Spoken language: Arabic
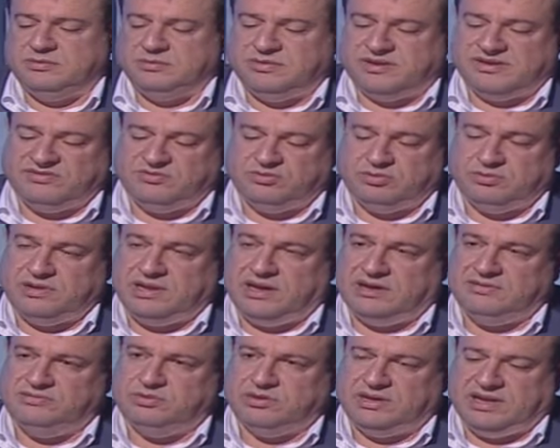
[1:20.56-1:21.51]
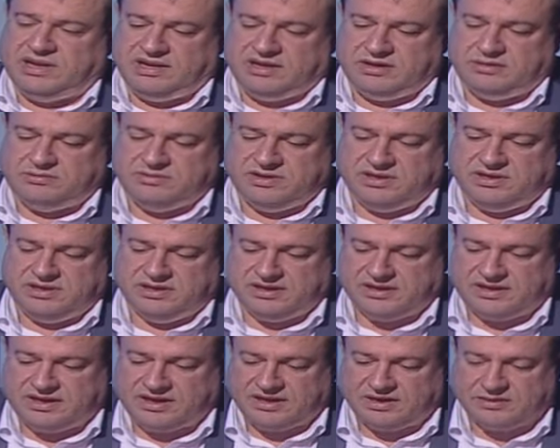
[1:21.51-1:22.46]
مرسوم العفو العام آه،
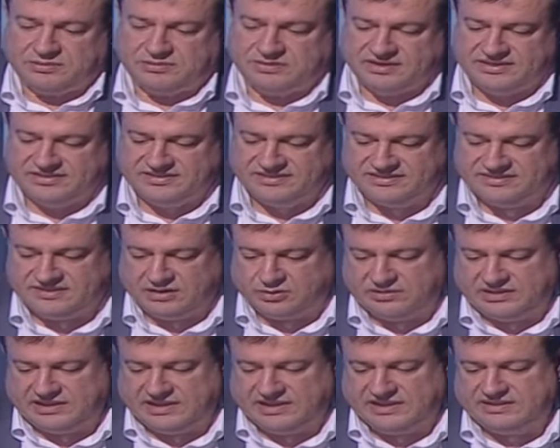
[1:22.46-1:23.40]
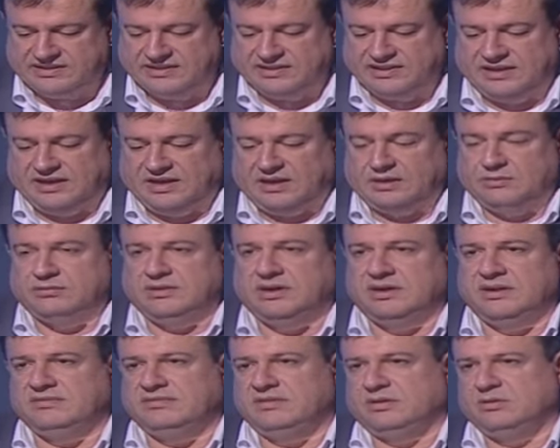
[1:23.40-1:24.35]
رقم 36 لعام
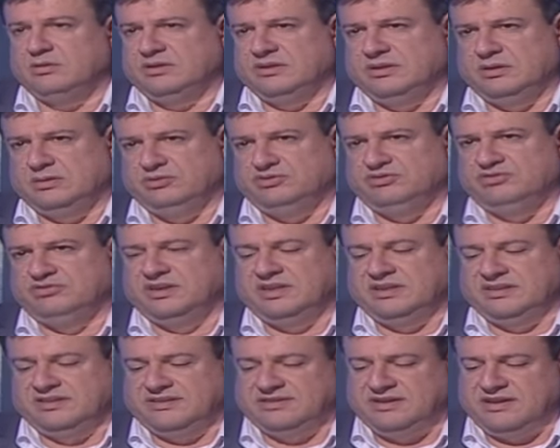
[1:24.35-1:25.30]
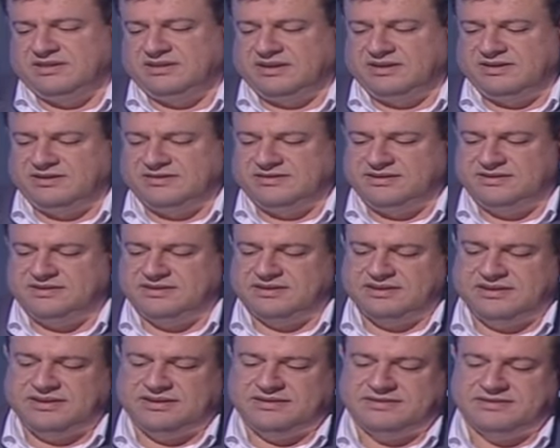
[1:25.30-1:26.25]
2023 صادر عن السيد
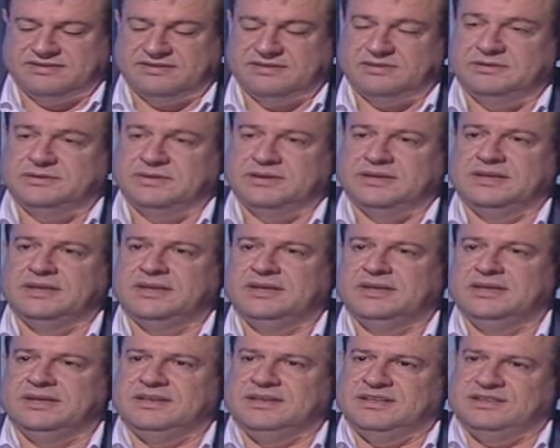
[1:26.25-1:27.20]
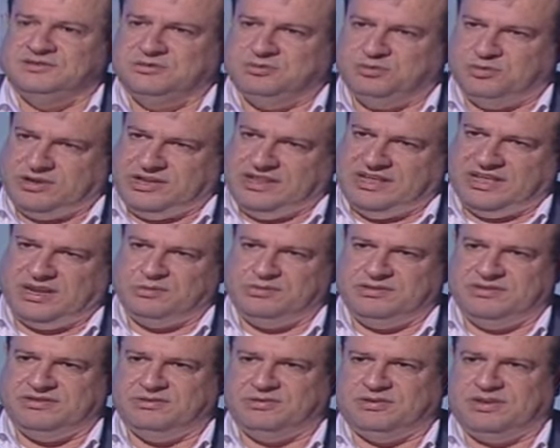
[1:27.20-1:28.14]
الرئيس الجمهورية العربية
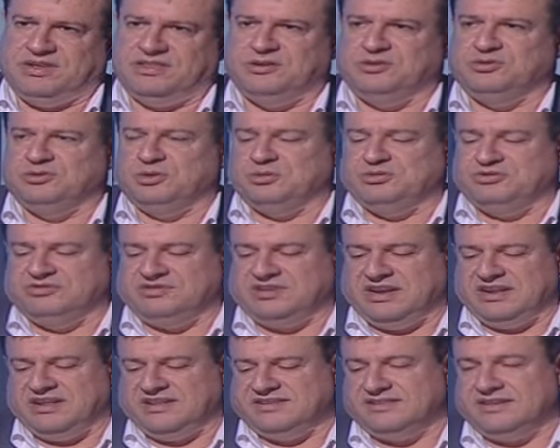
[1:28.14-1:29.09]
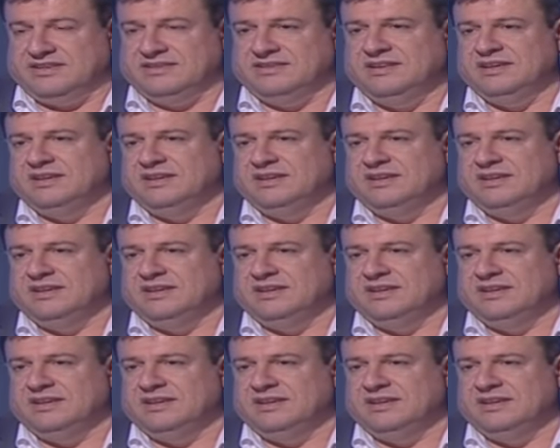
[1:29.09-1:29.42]
السورية الدكتور بشار الأسد